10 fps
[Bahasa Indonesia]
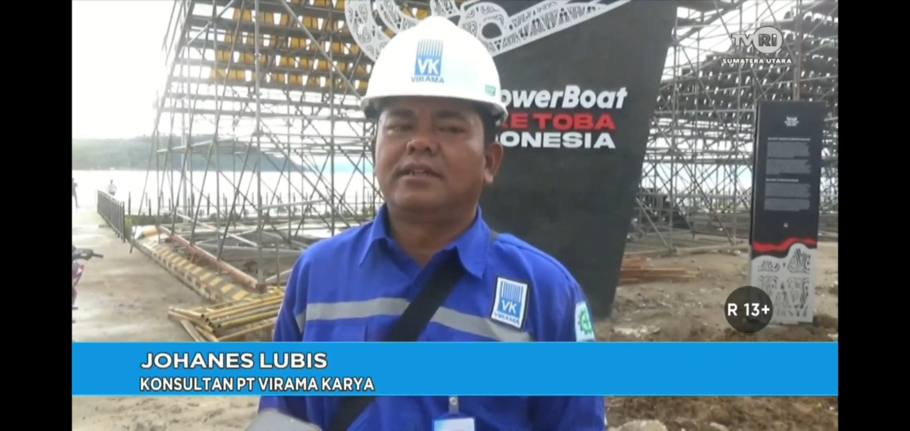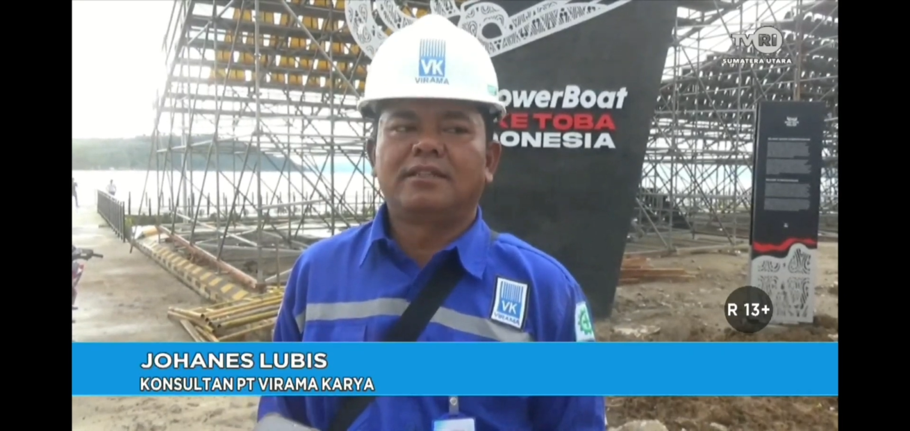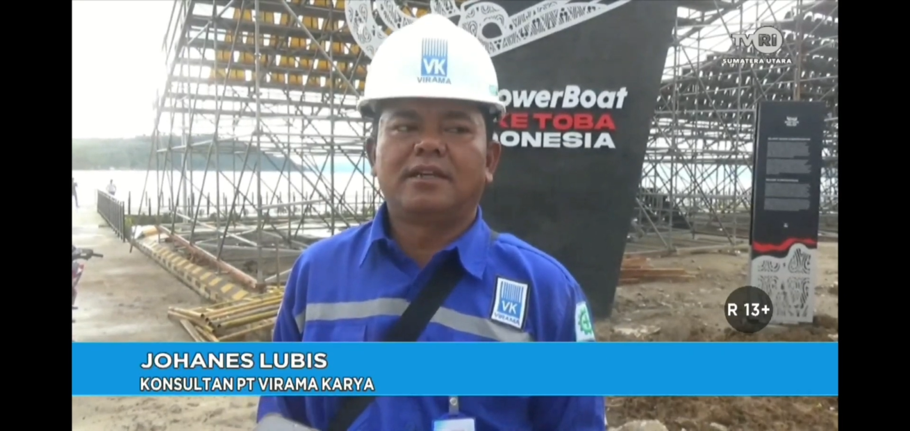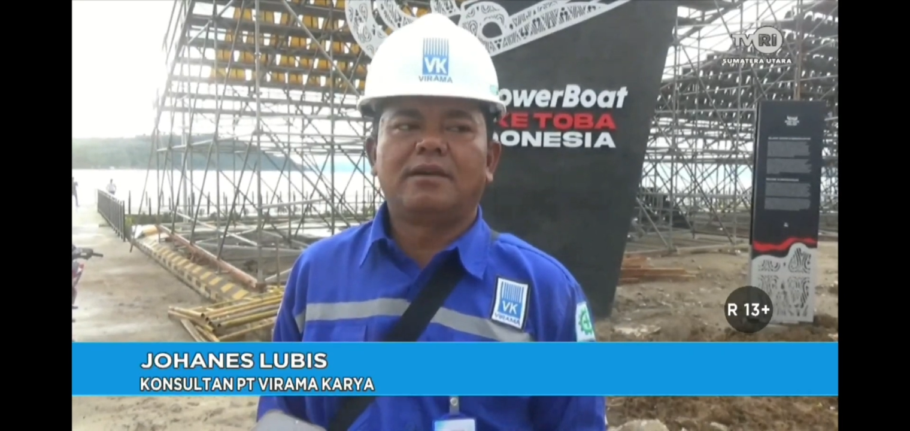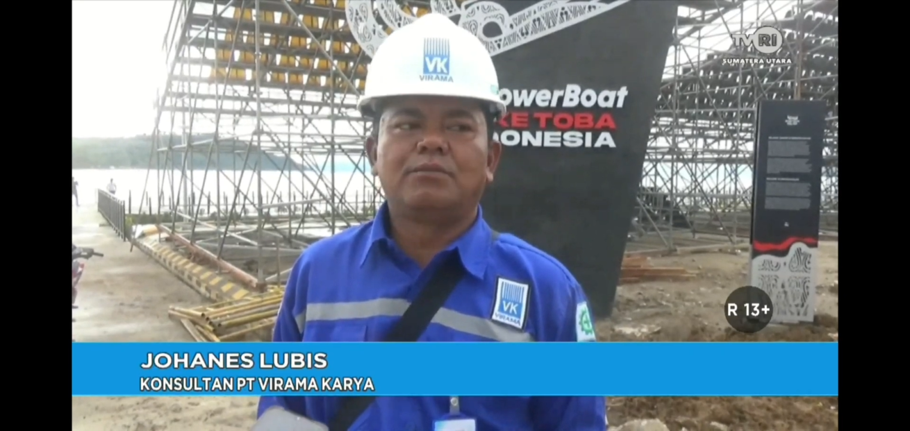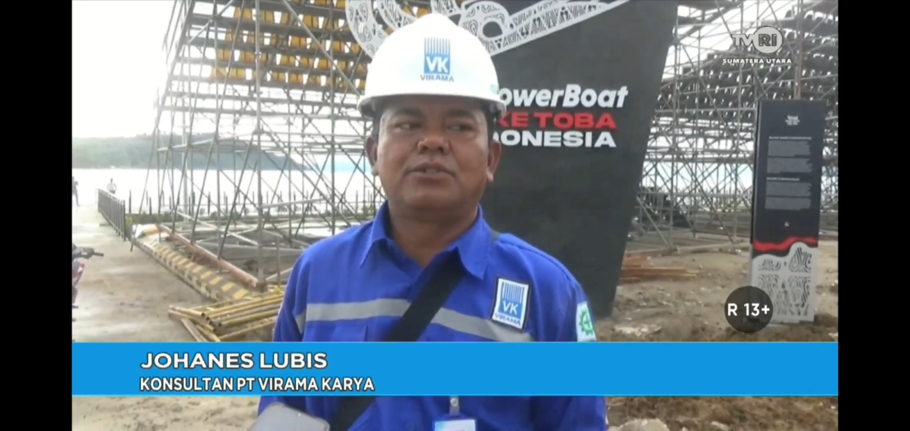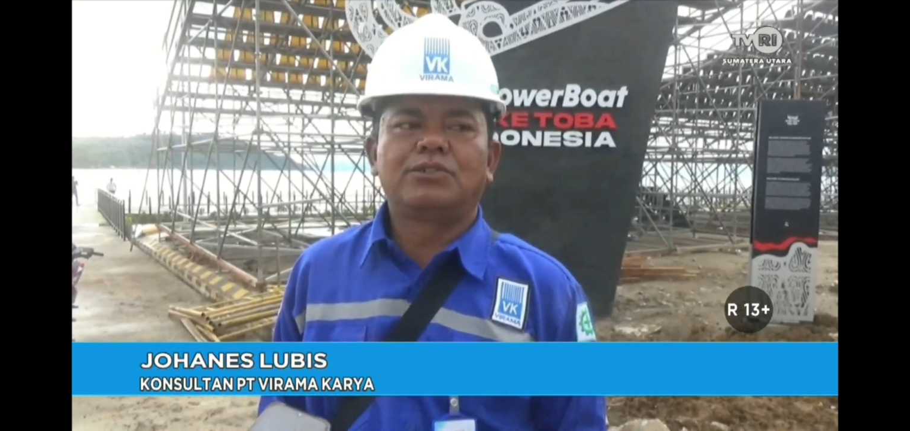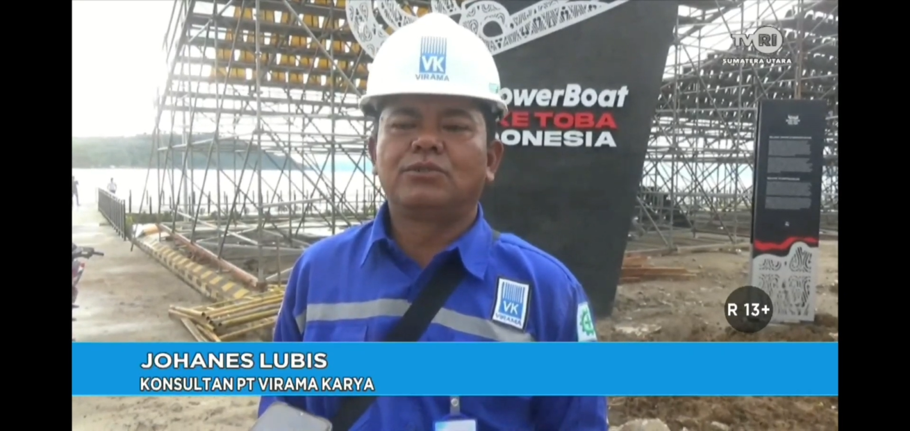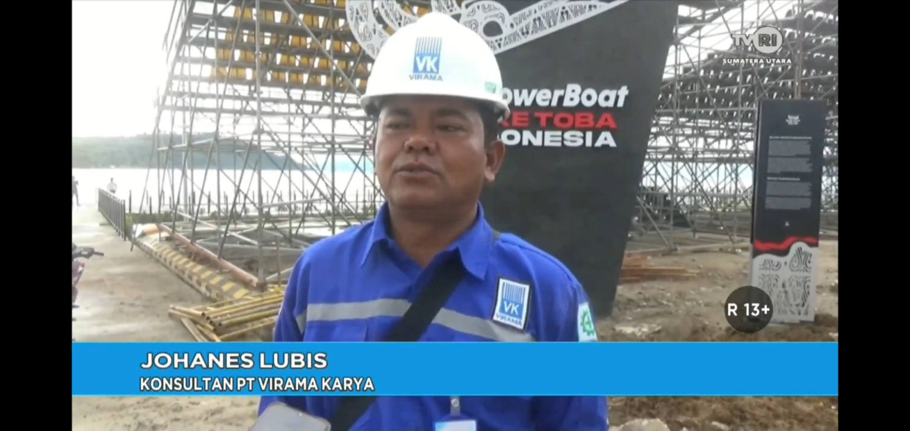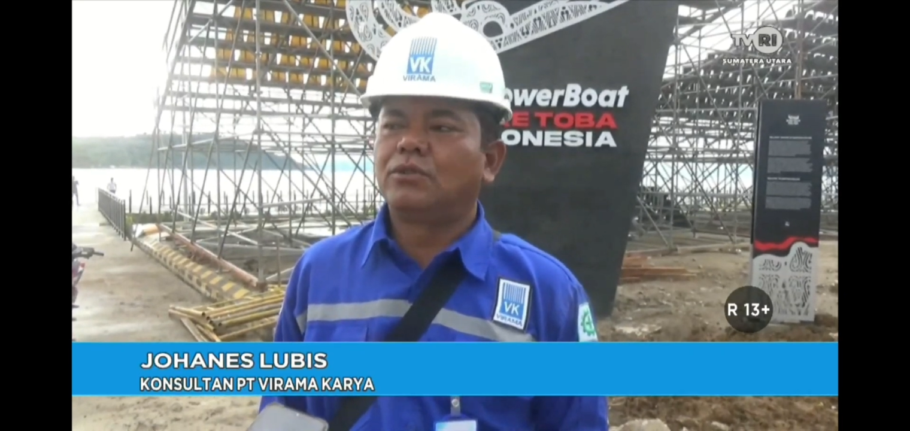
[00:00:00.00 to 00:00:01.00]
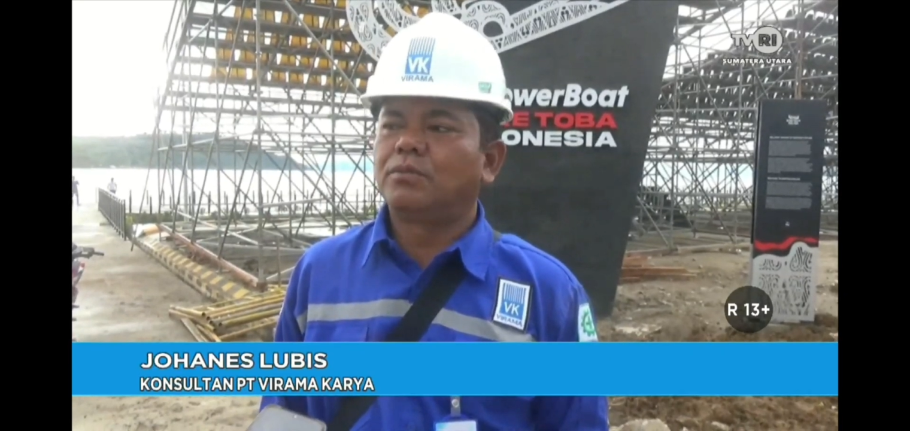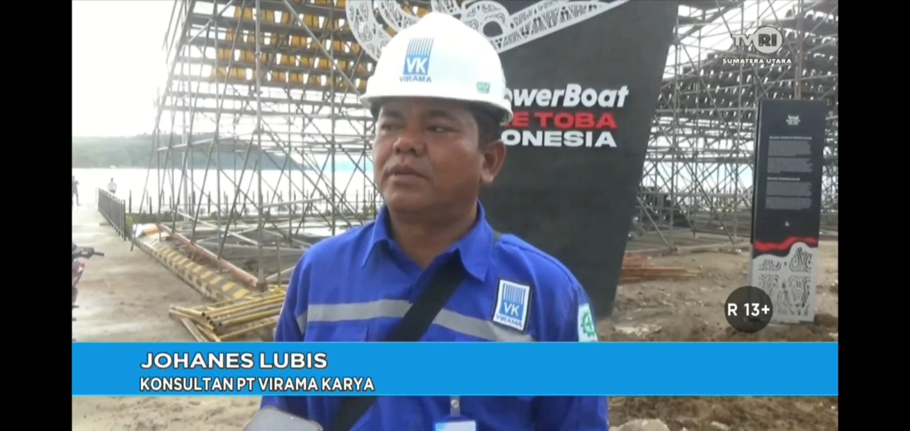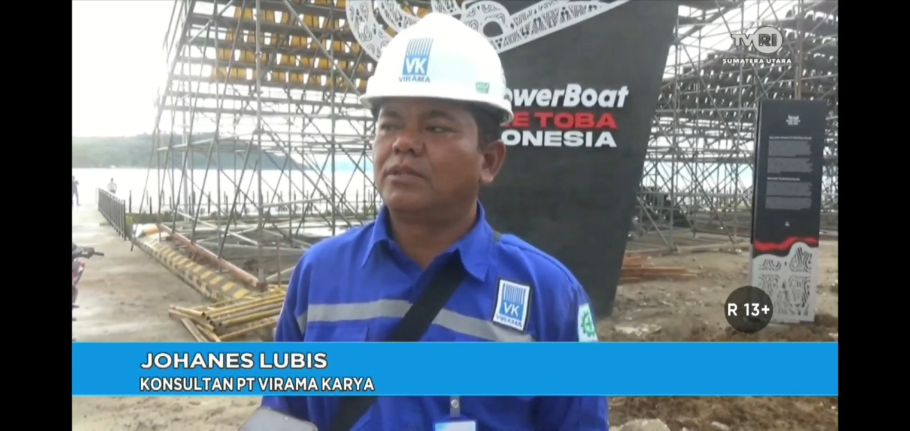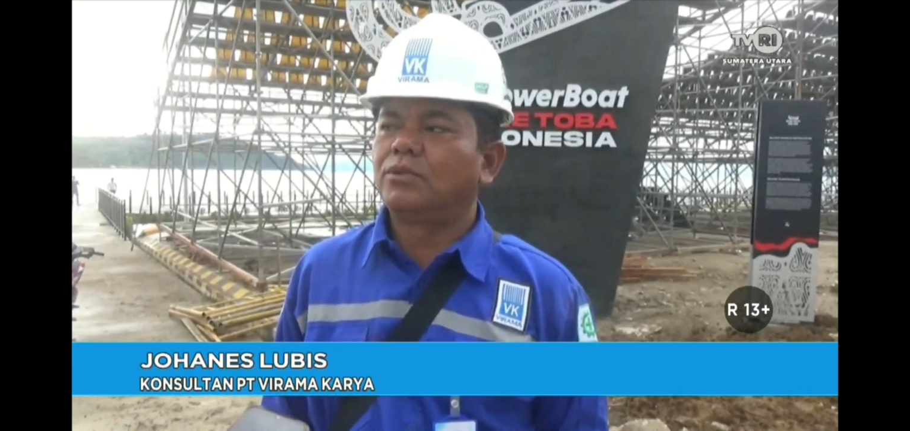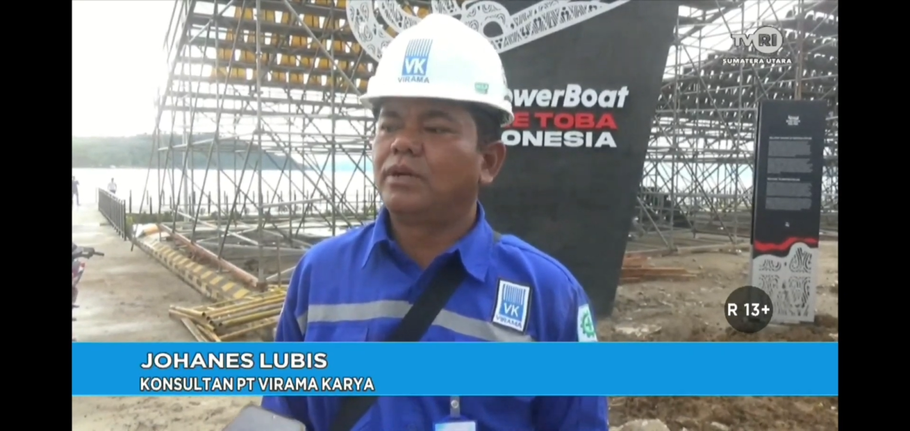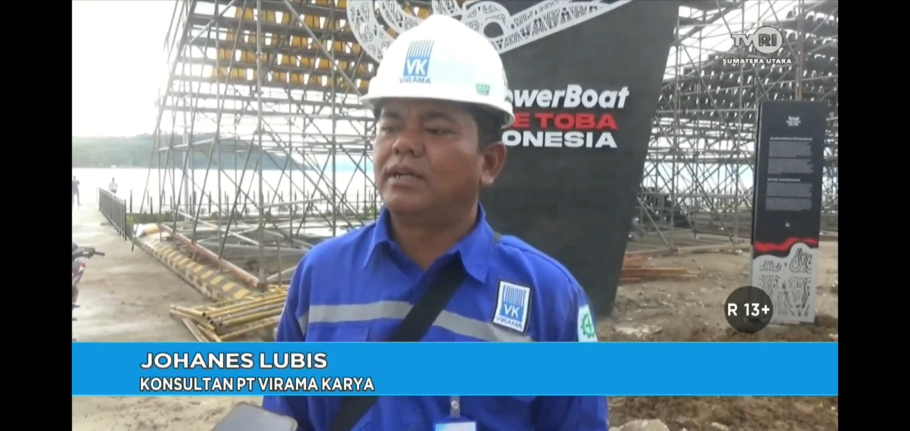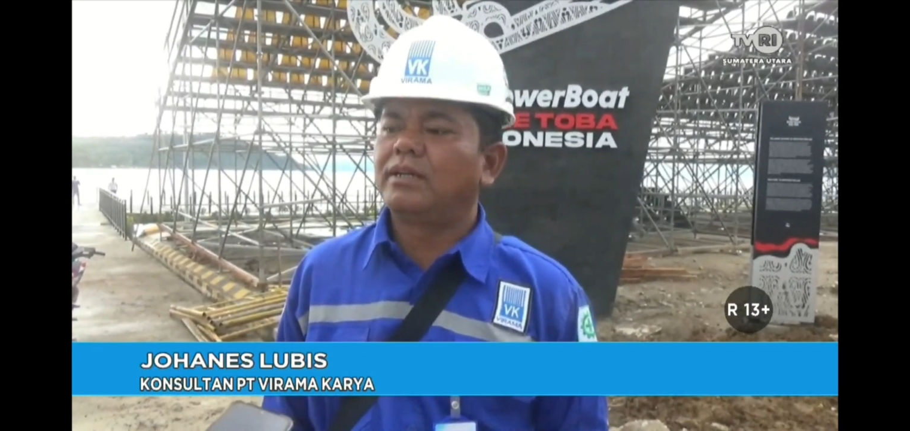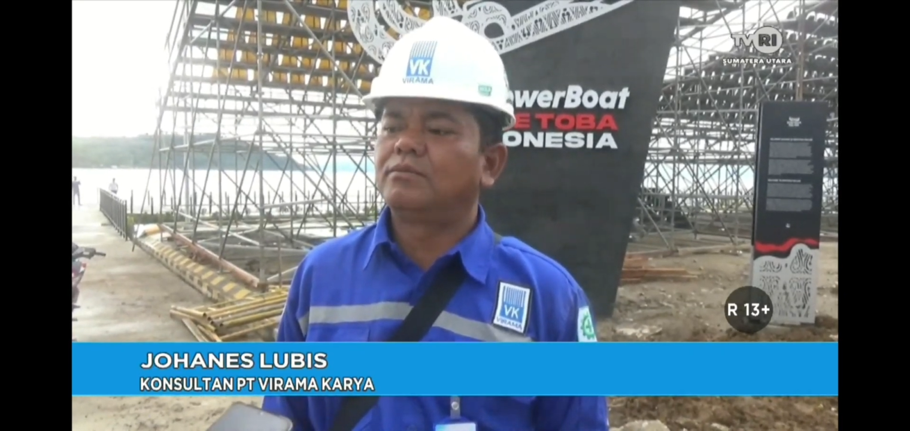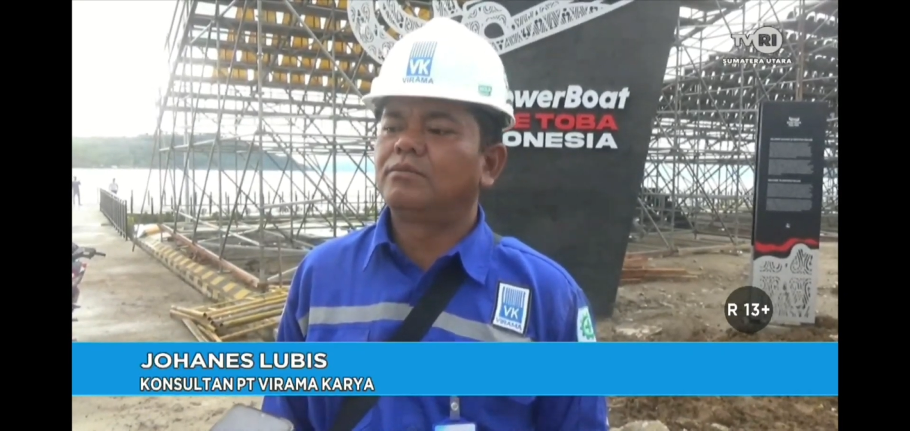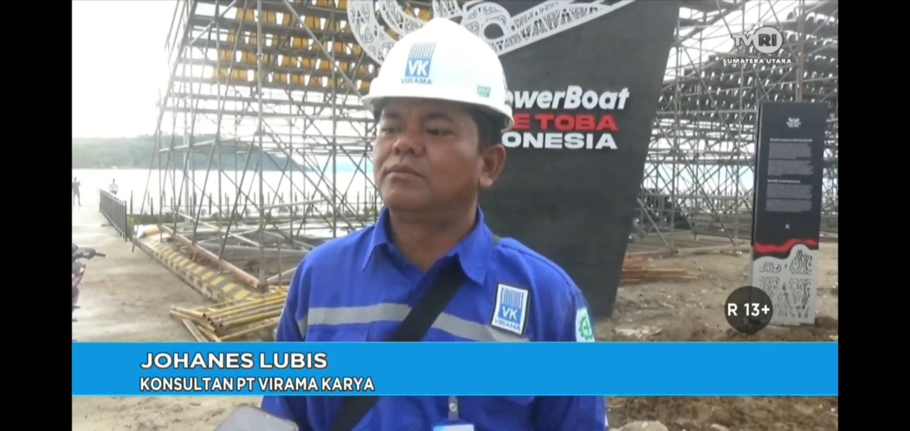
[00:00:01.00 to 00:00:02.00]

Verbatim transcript: kita puji syukur kepada Tuhan